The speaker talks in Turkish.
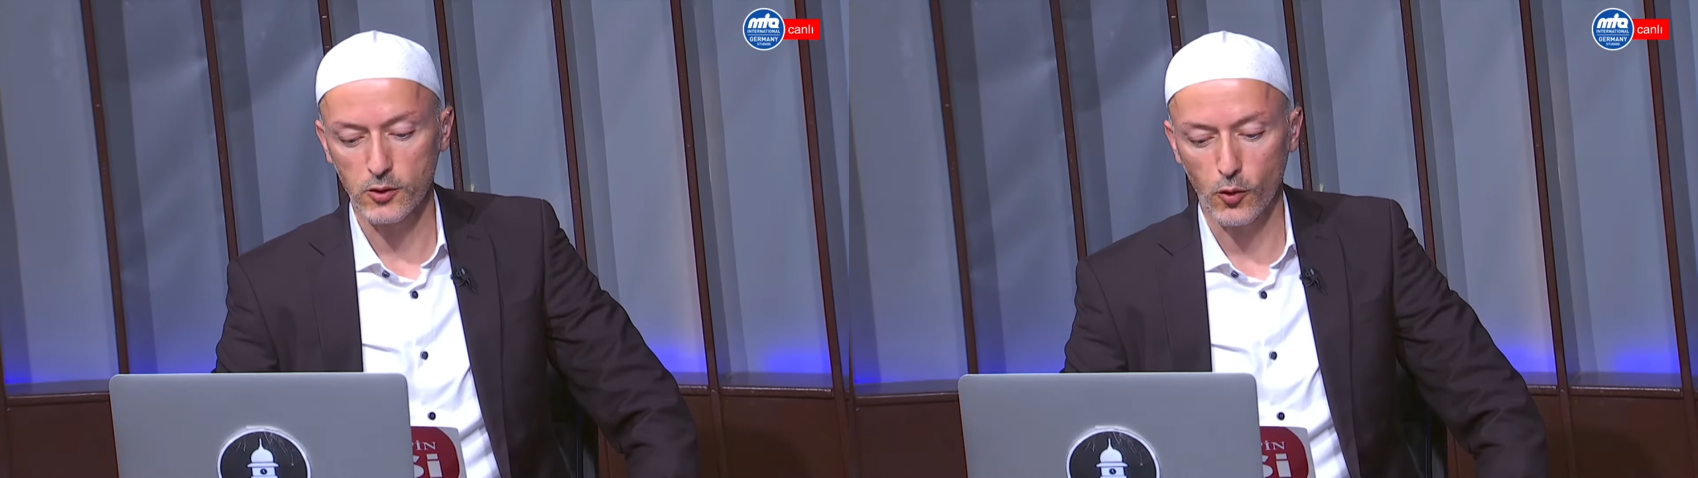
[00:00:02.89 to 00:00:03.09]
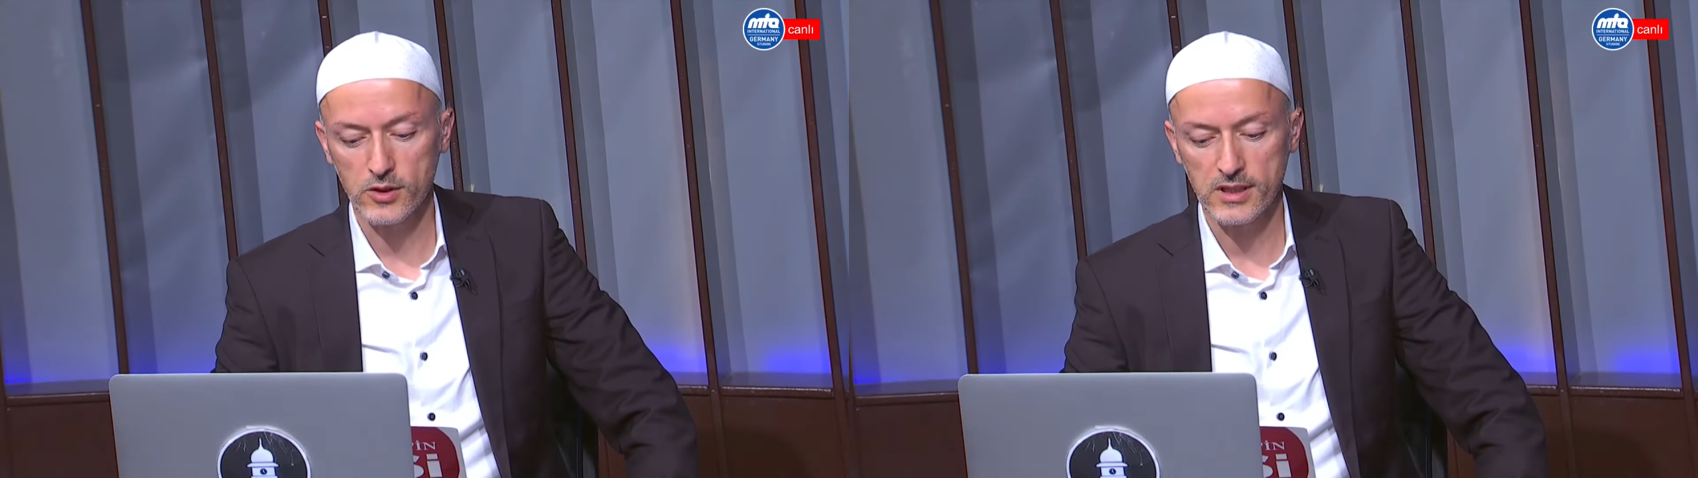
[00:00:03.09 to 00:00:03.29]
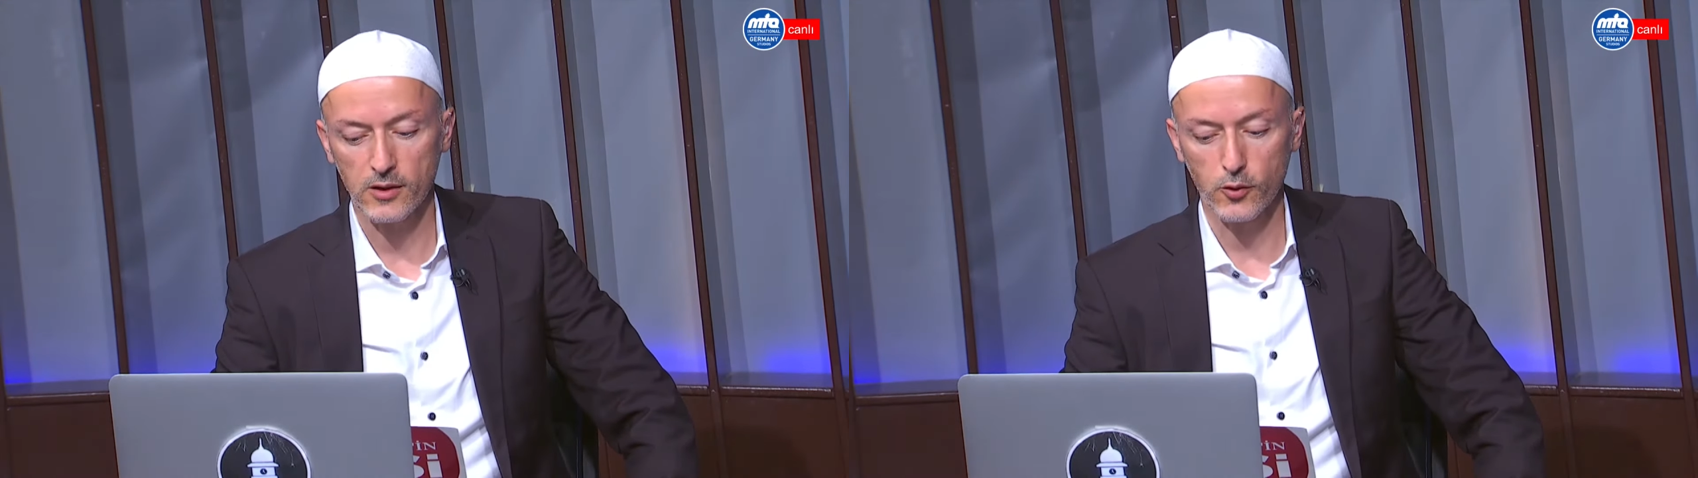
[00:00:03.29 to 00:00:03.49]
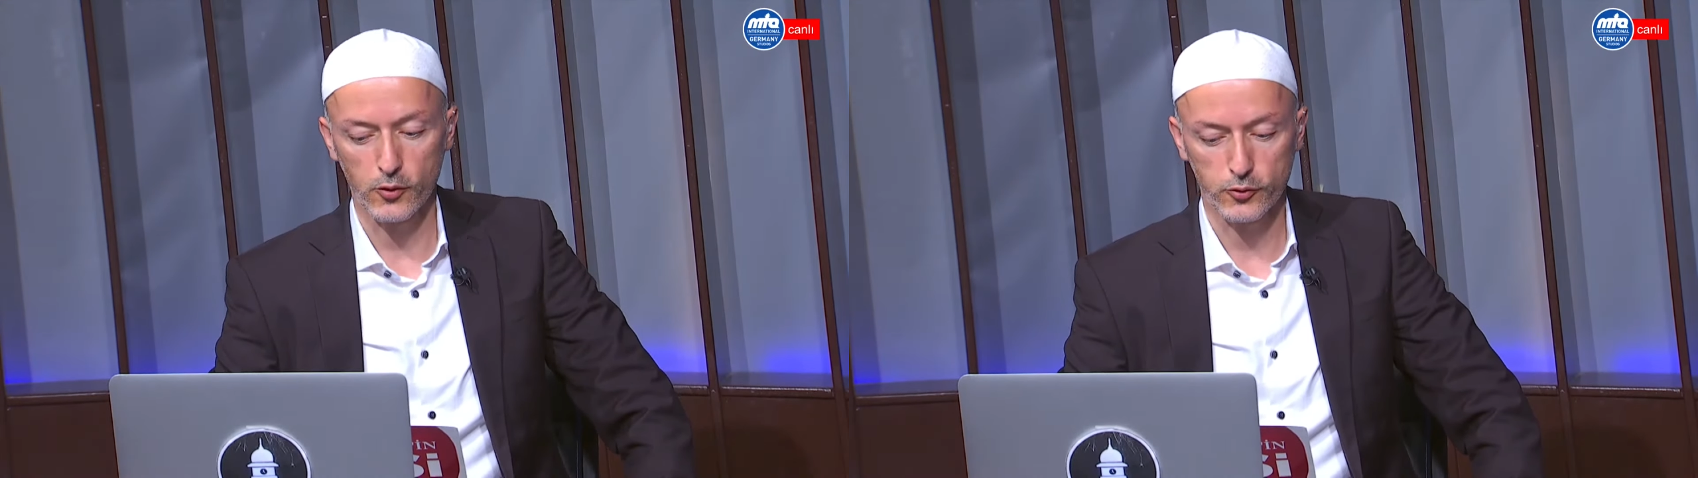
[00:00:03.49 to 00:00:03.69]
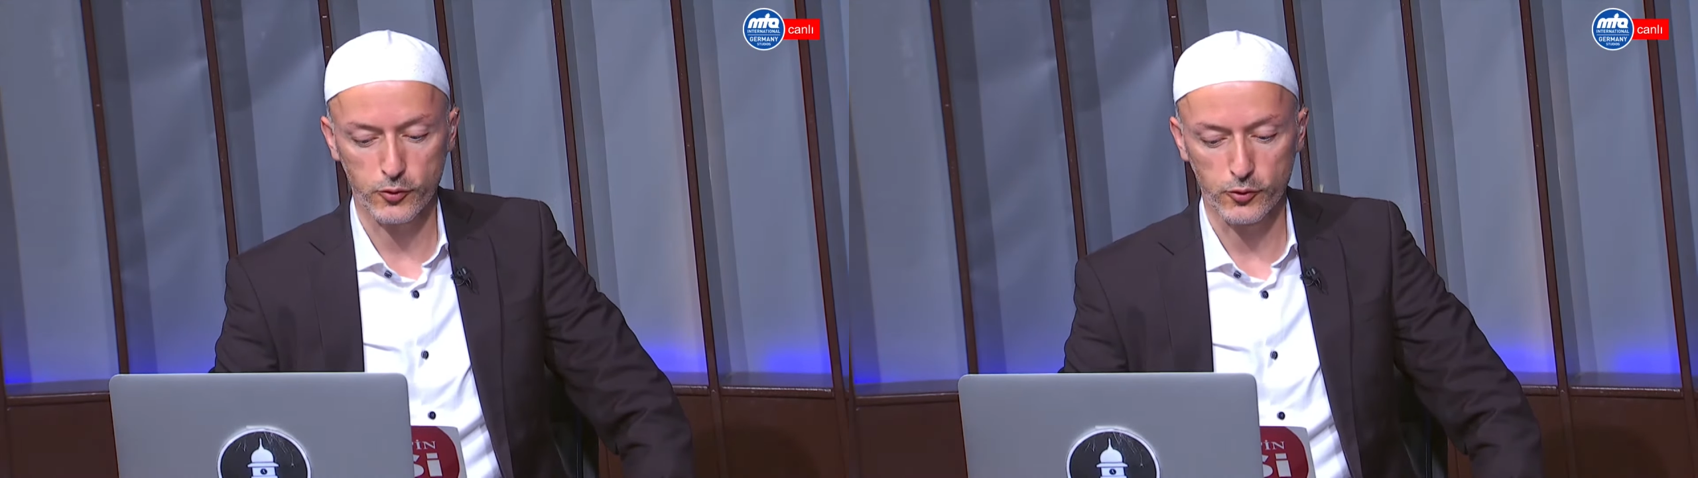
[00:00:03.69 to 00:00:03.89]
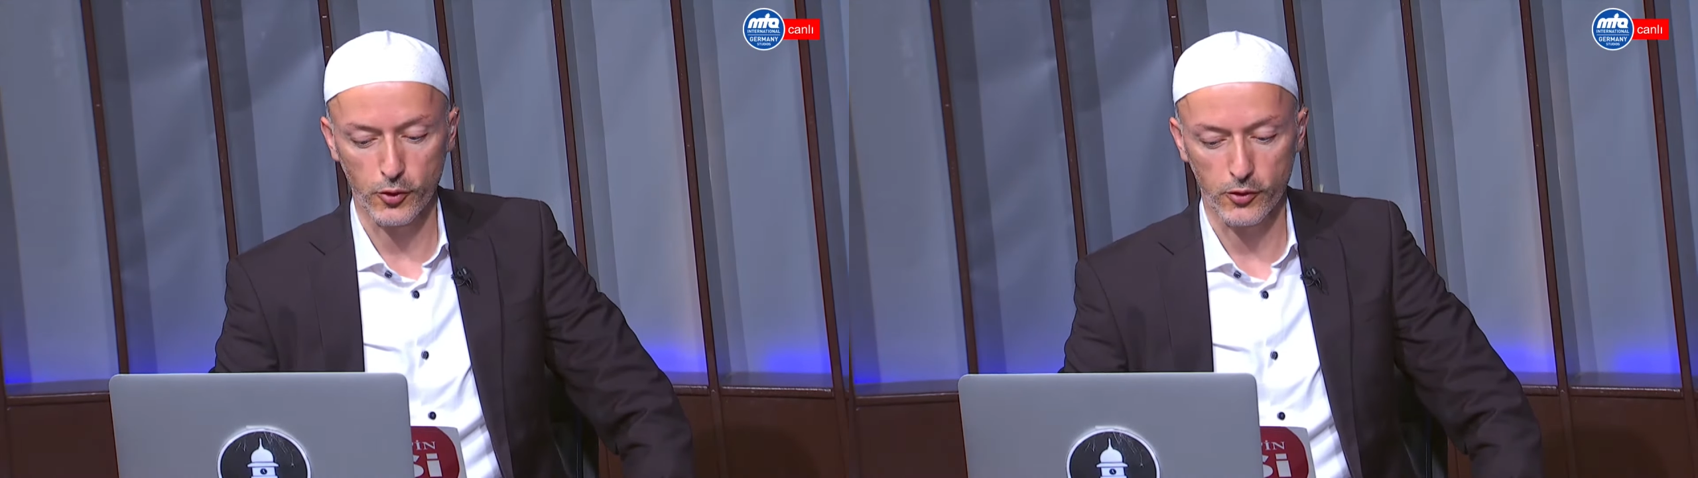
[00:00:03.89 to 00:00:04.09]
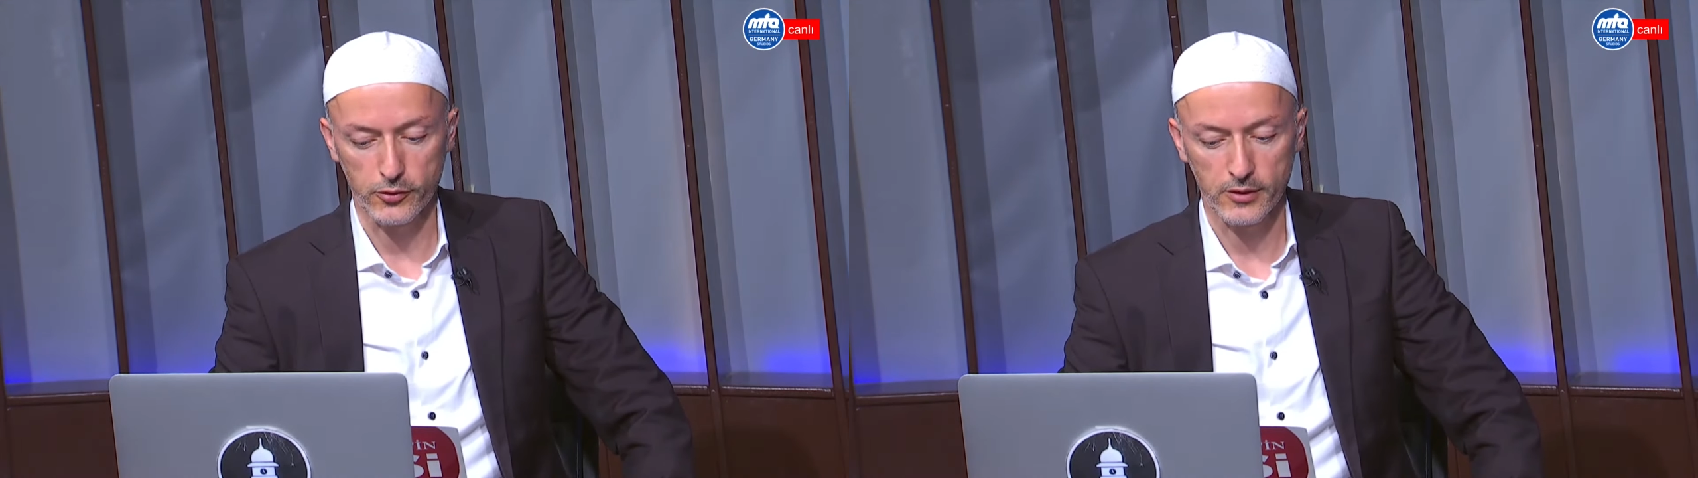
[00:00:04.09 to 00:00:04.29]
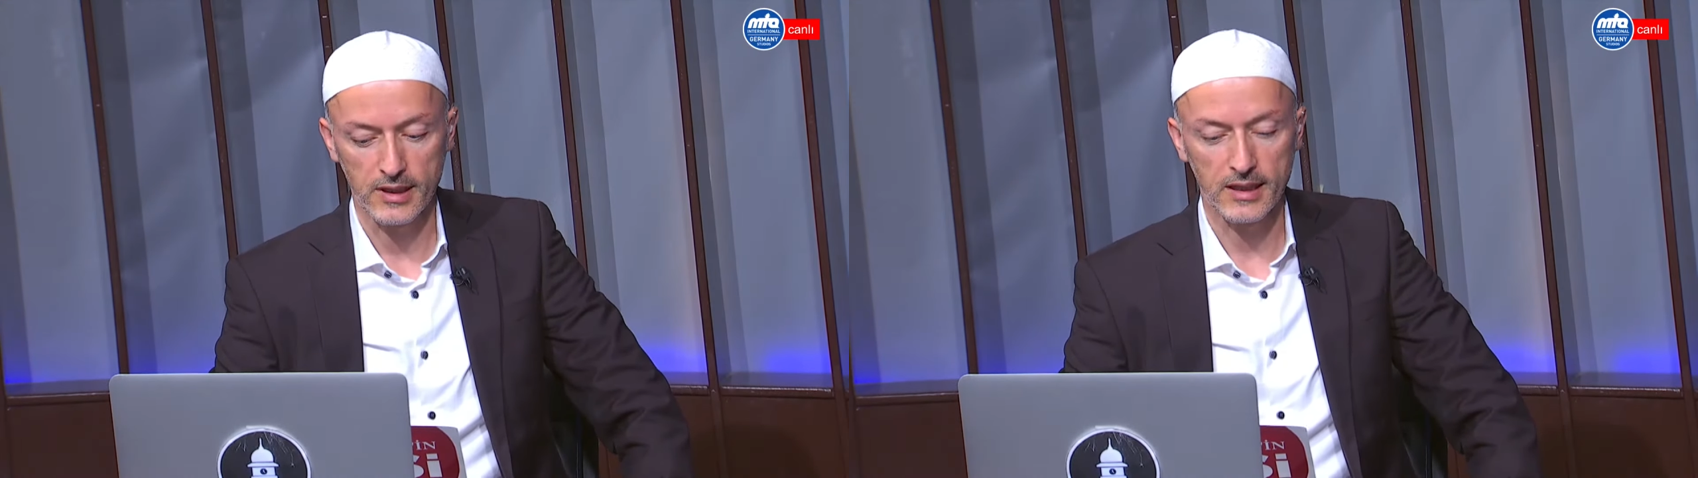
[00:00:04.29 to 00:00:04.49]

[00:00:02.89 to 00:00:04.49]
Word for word: noksan örtünüyor.